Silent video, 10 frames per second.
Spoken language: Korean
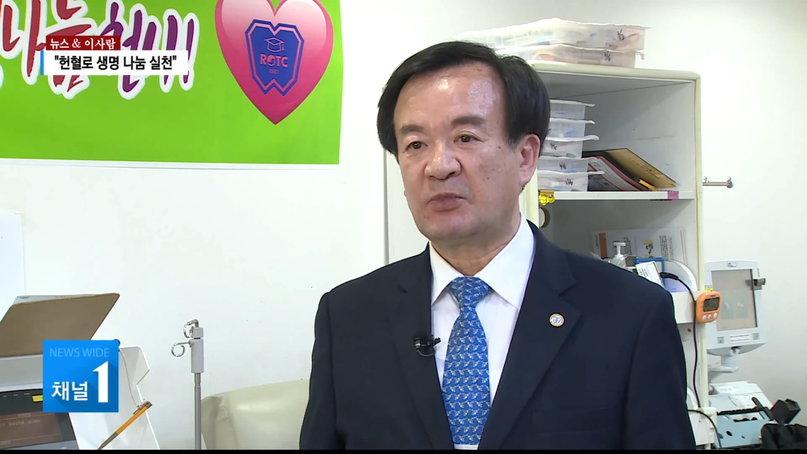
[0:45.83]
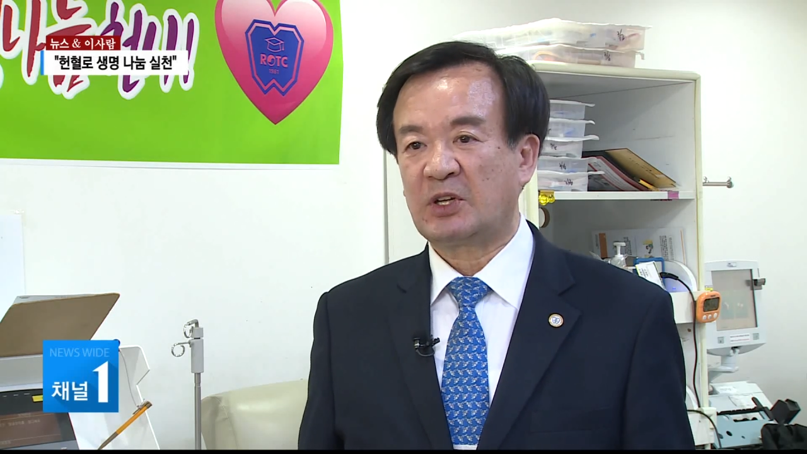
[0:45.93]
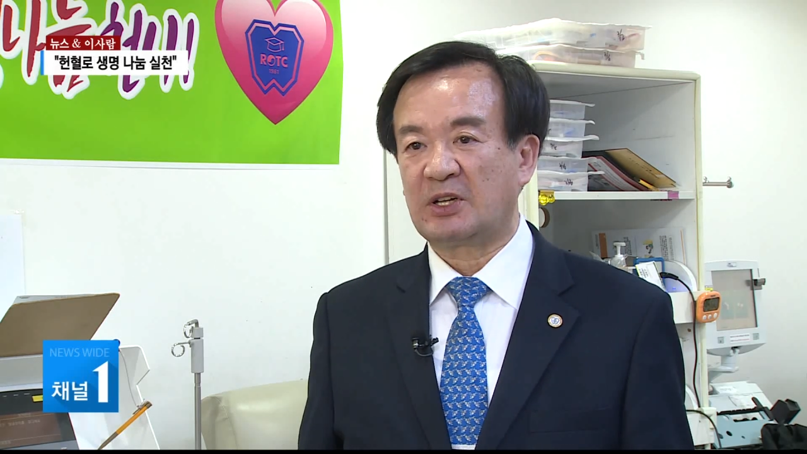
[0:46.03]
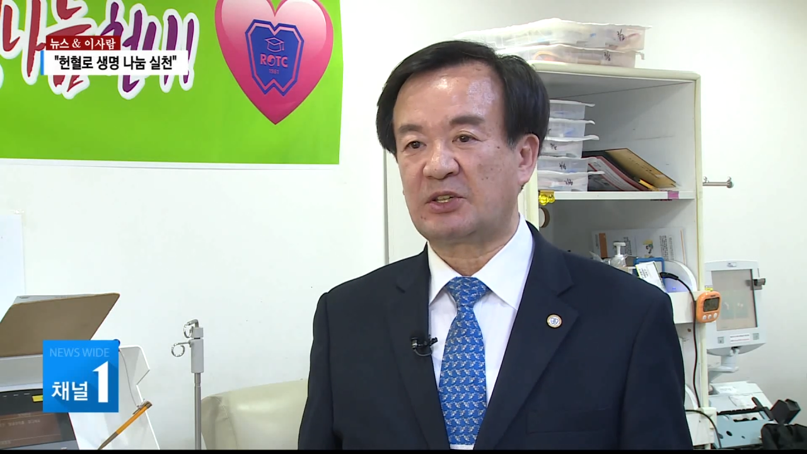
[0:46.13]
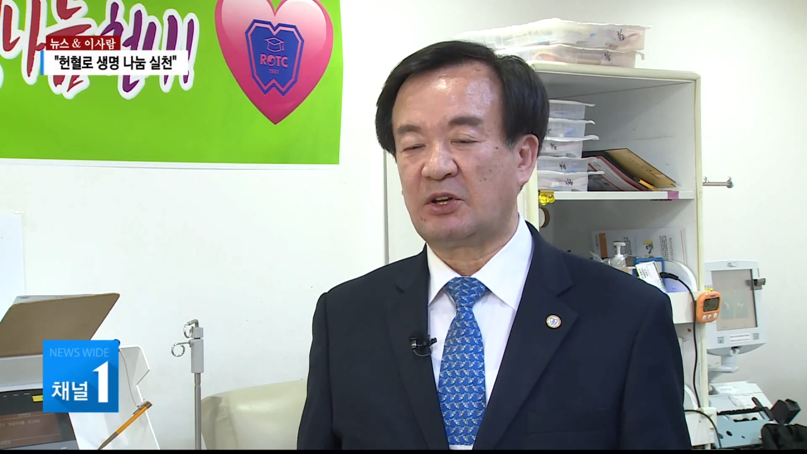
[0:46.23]

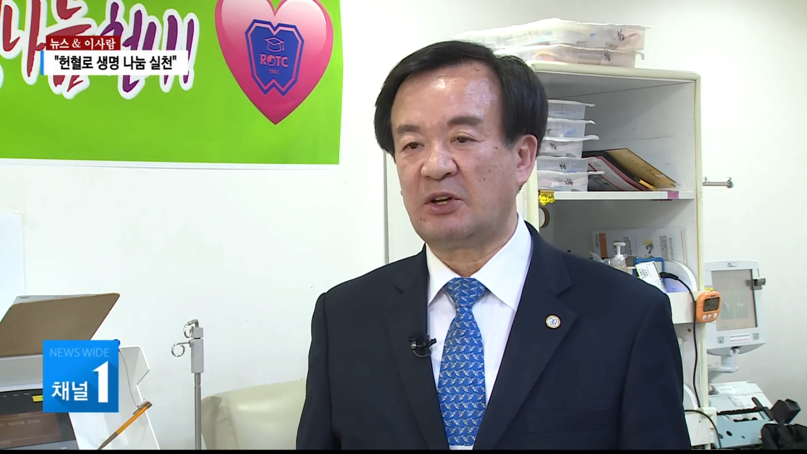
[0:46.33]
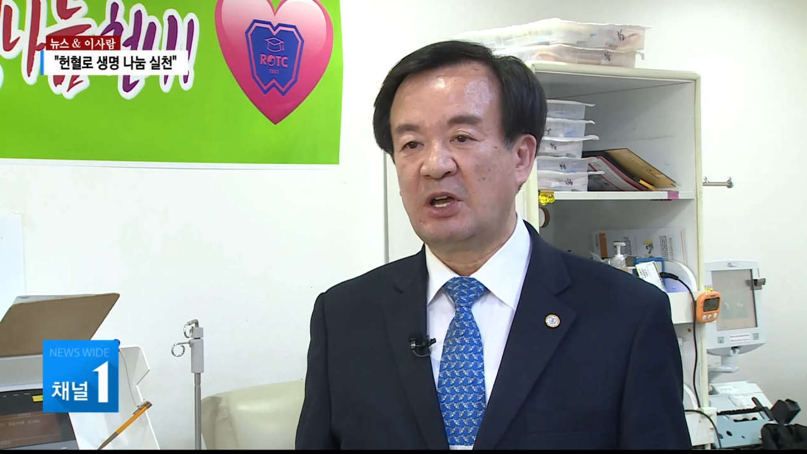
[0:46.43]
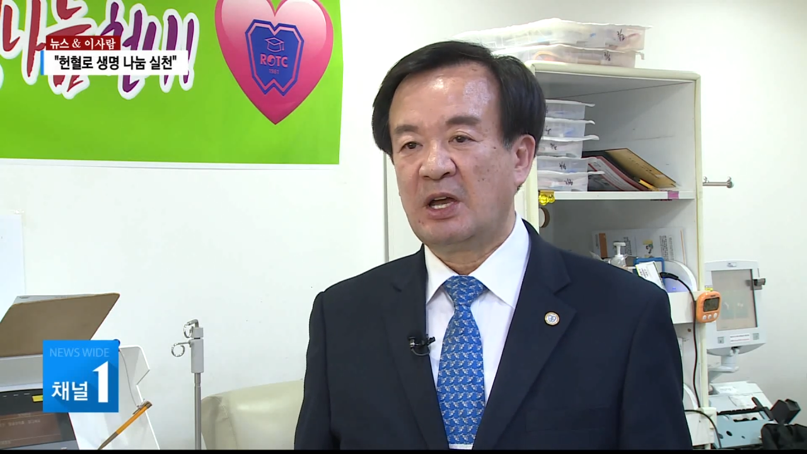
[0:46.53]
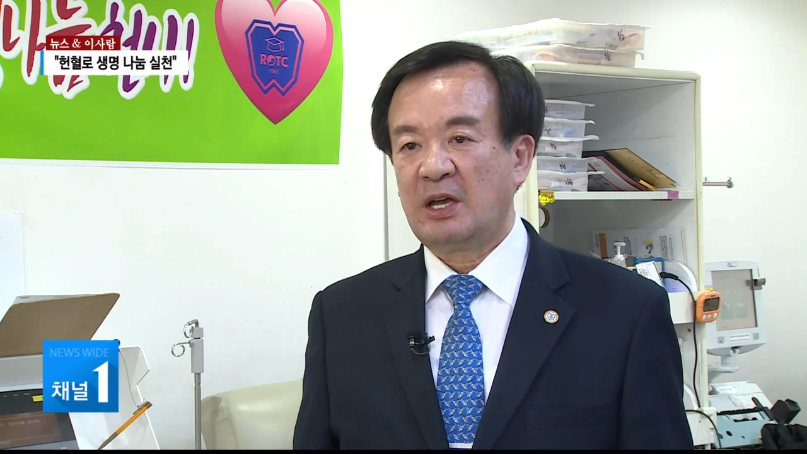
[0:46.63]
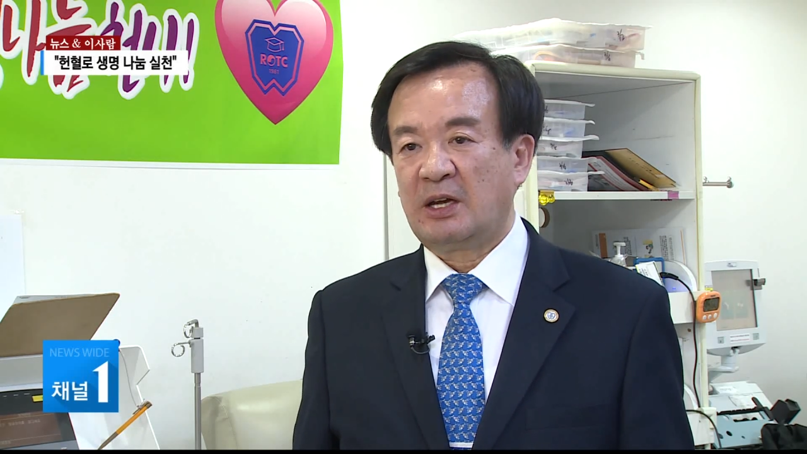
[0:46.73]
그래서
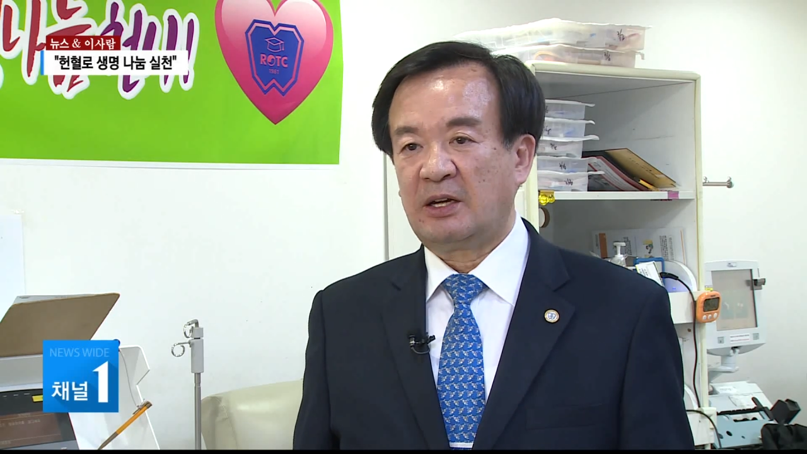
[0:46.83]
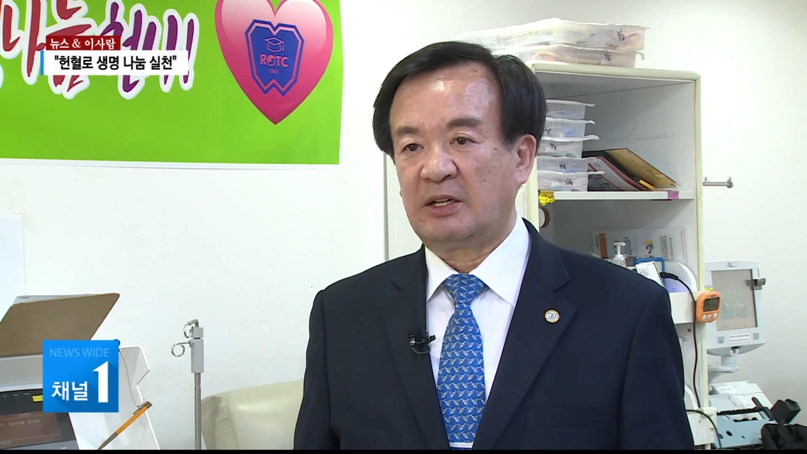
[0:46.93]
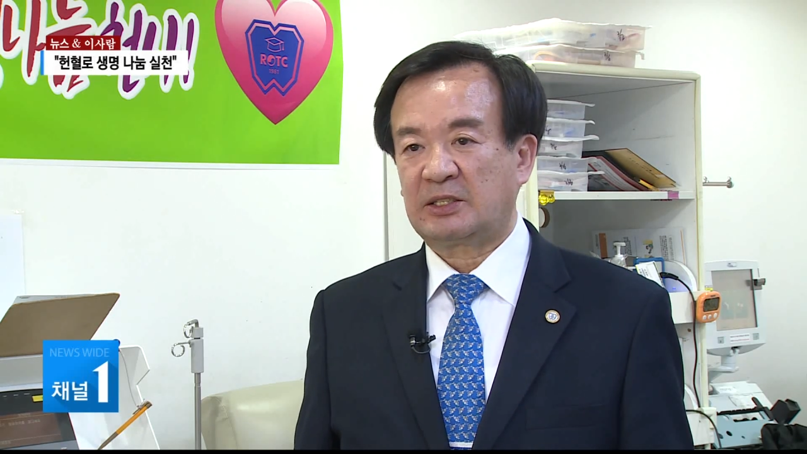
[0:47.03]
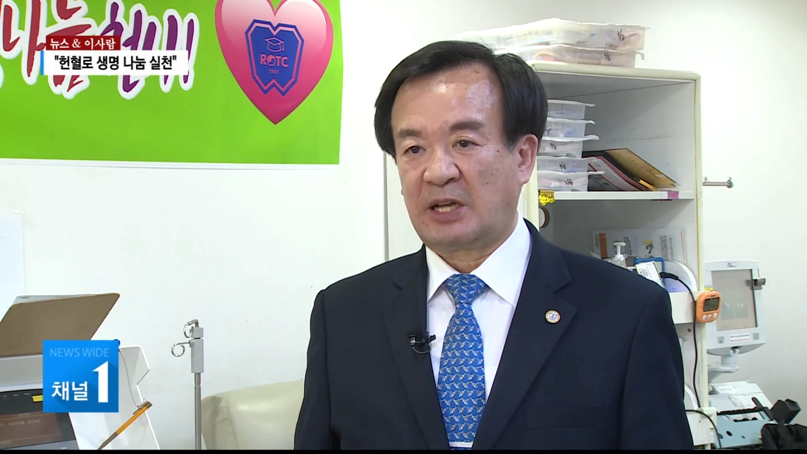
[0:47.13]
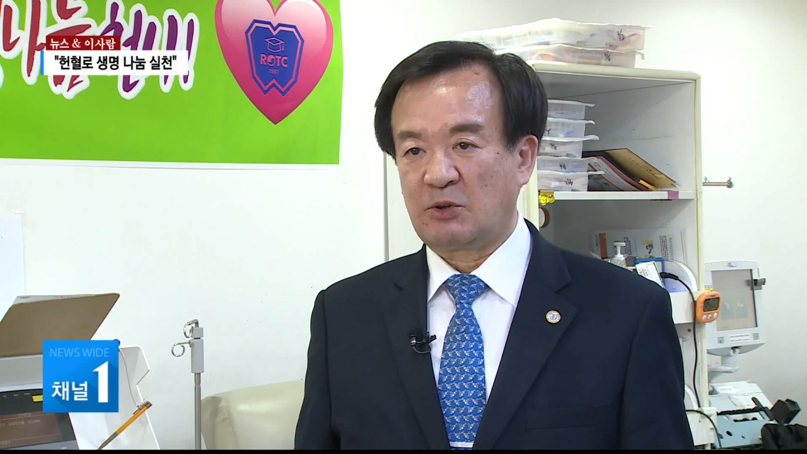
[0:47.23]

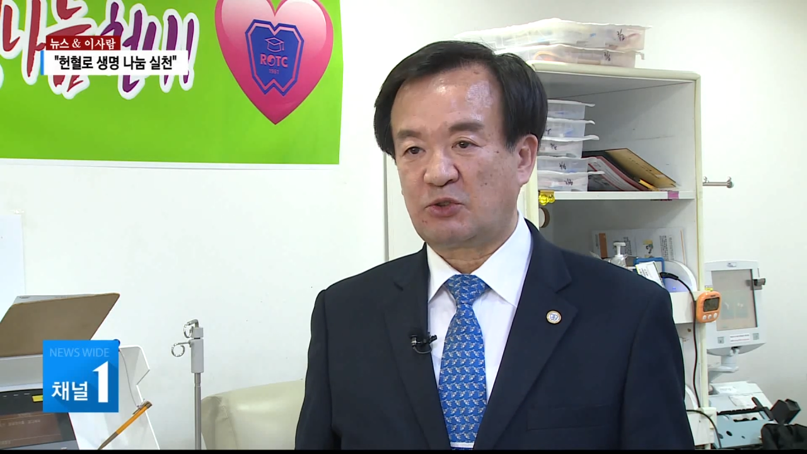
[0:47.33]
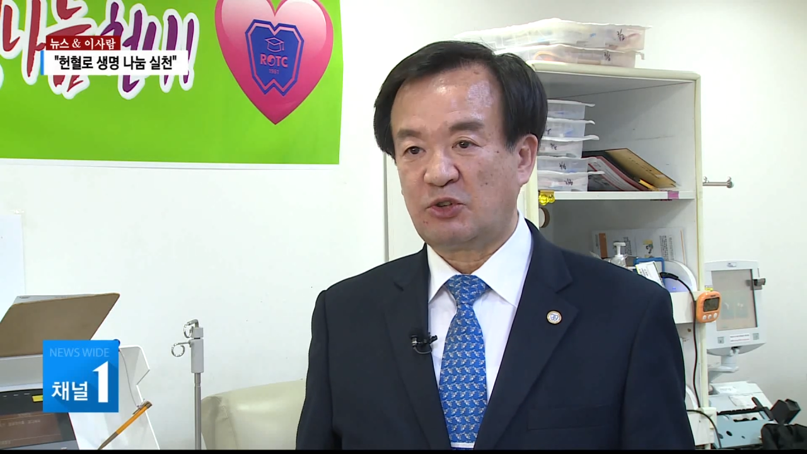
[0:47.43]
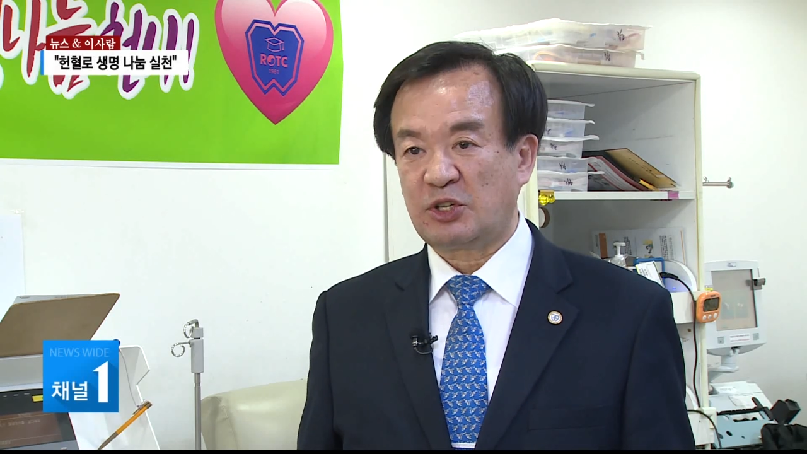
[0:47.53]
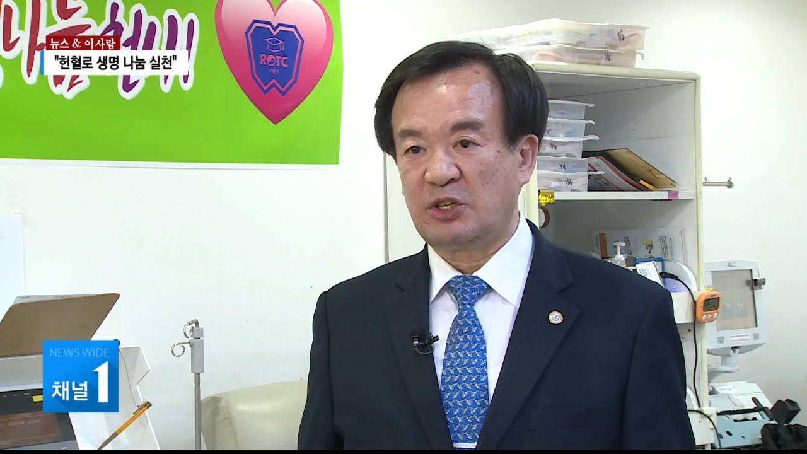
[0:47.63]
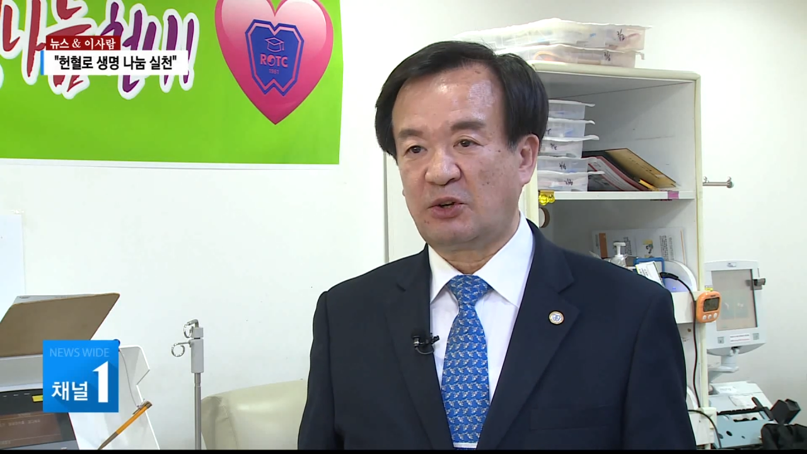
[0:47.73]
어, 장교
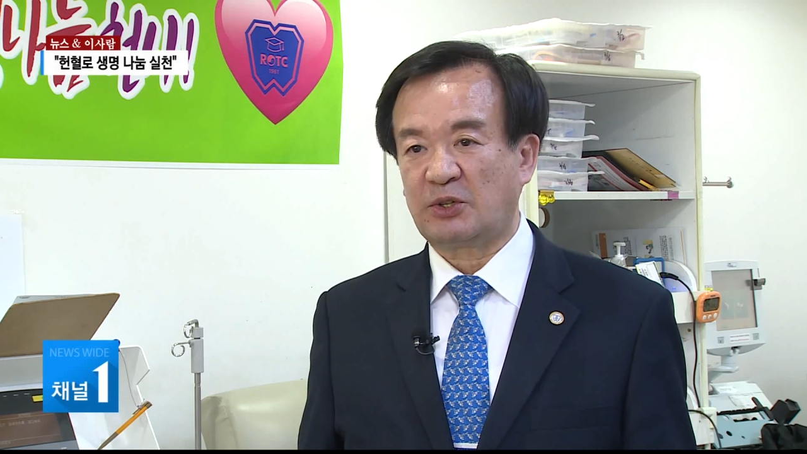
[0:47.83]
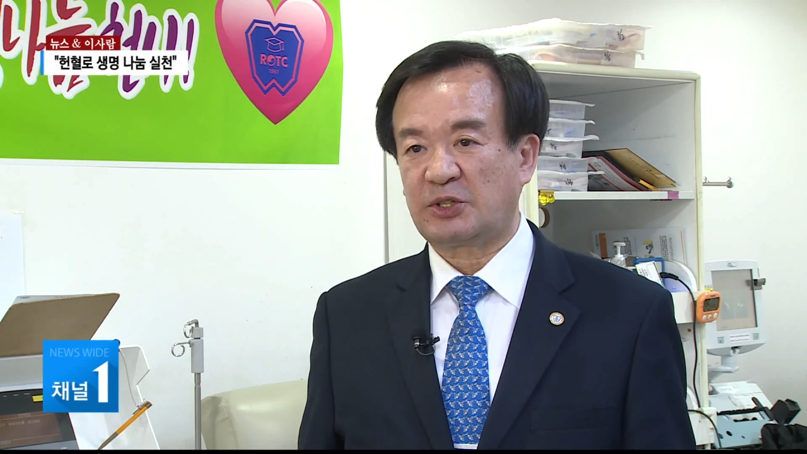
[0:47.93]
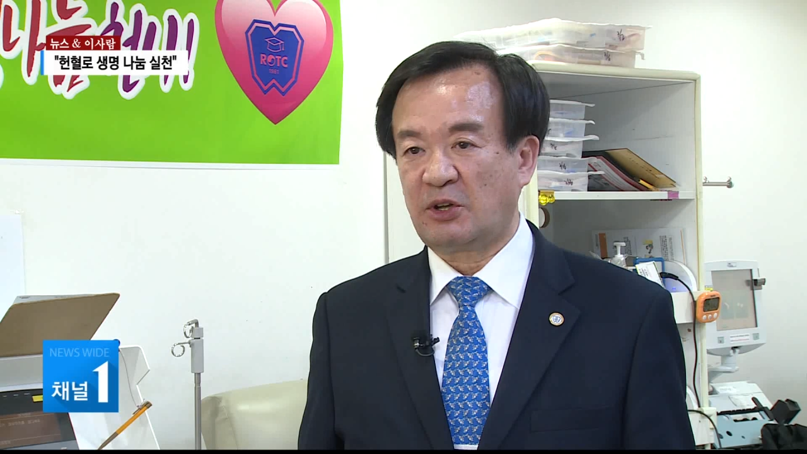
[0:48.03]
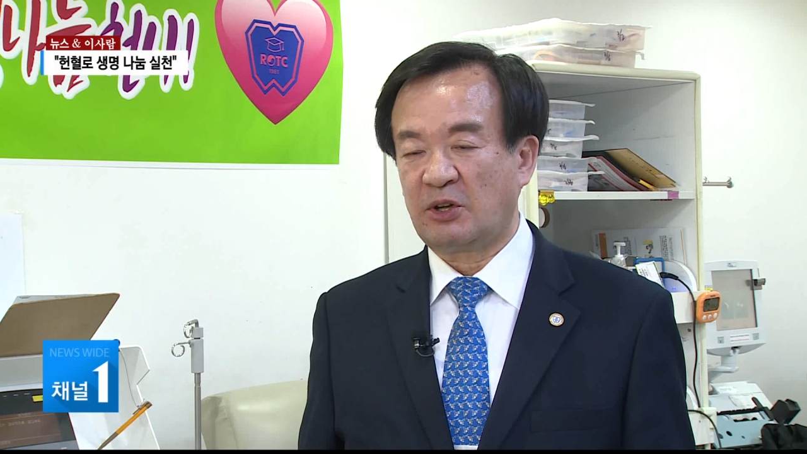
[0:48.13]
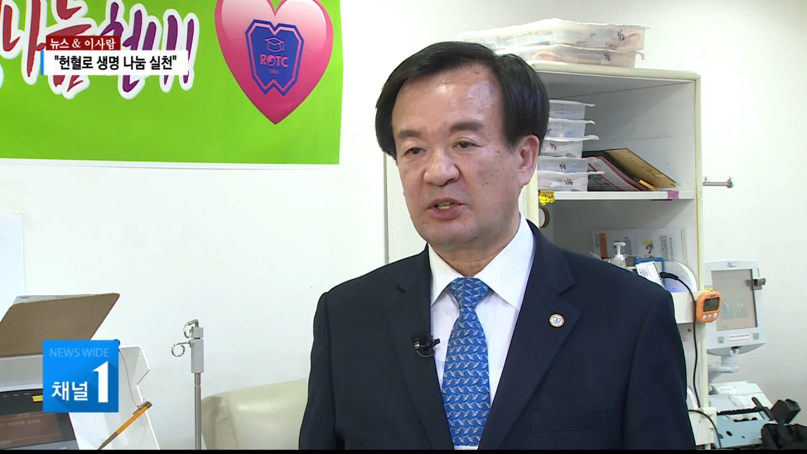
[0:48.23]
출신으로서